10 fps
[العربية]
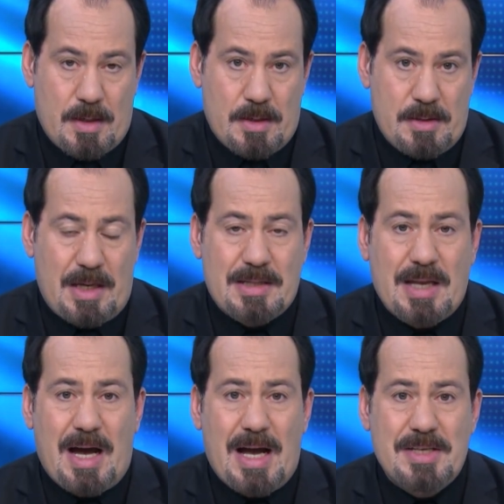
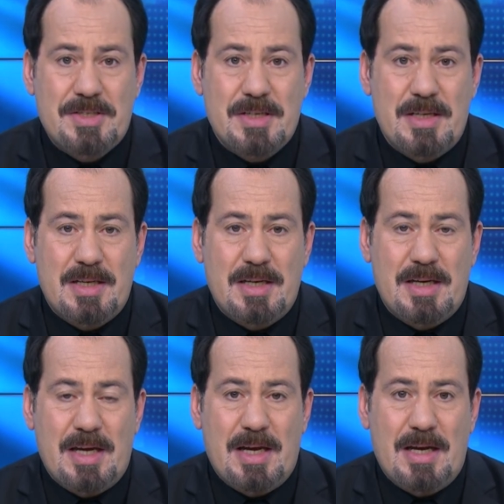نحتاج
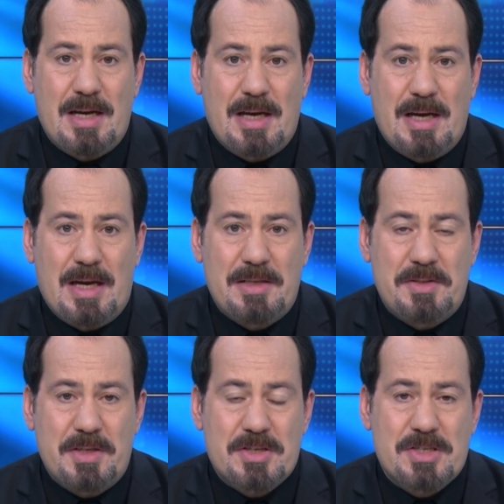
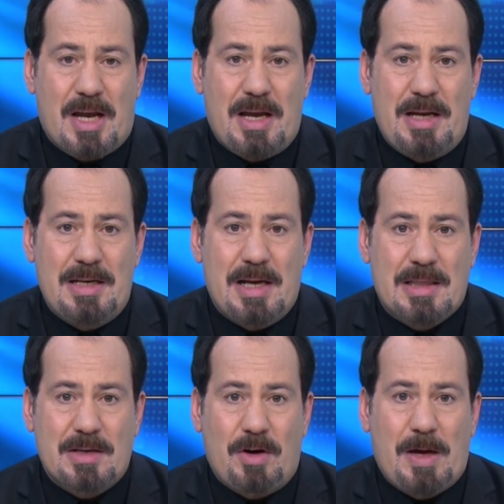ان نرجع الى
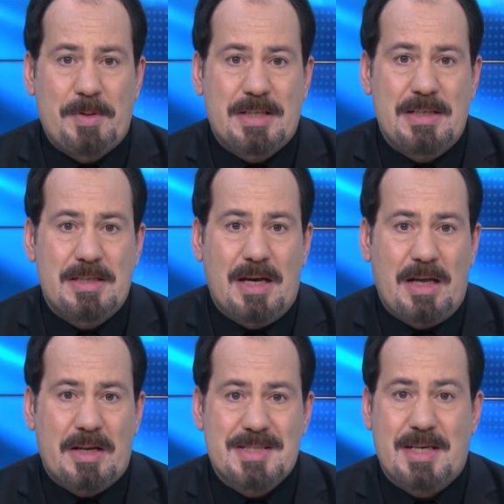ثوابت
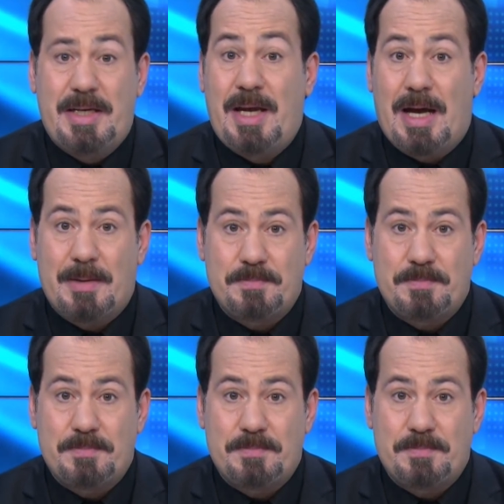الادارة الصحيحة.